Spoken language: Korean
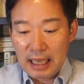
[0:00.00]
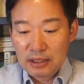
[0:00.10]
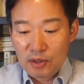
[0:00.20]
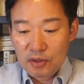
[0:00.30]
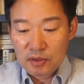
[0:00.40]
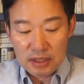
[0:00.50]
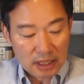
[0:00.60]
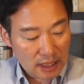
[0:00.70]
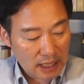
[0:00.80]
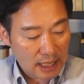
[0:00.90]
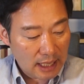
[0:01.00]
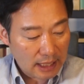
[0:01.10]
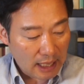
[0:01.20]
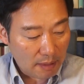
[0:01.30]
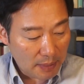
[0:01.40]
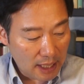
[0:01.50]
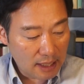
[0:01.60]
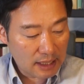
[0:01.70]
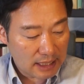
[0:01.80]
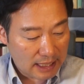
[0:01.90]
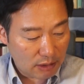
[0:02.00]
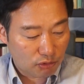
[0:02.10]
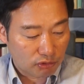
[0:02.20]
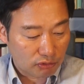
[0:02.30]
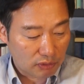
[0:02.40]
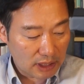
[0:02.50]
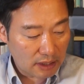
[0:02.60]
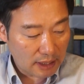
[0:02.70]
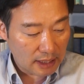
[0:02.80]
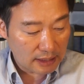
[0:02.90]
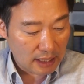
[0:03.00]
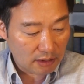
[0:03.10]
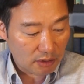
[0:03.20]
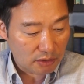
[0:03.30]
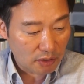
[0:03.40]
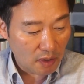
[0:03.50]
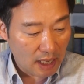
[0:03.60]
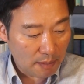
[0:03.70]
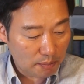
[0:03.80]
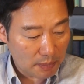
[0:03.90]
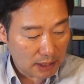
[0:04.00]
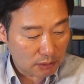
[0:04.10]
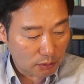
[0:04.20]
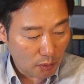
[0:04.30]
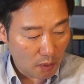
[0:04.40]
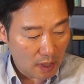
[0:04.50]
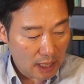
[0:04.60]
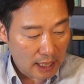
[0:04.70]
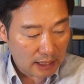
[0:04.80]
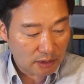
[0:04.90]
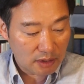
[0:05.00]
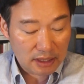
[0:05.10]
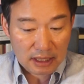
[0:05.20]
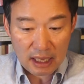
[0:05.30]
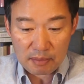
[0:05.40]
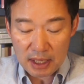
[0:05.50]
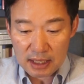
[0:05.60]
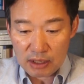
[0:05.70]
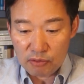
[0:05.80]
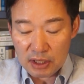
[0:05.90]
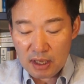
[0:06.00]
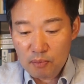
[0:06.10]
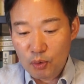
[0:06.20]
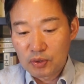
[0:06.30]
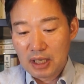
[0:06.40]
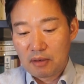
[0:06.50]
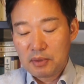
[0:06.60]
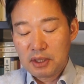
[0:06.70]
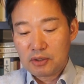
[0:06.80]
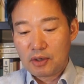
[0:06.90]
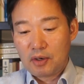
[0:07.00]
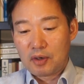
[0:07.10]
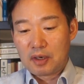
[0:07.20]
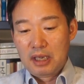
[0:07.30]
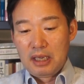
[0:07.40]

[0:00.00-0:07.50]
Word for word: 에너지 개발 기구 이렇게 되는 거죠. 한반도 에너지 개발 기구. 이게 뭐냐 하면요.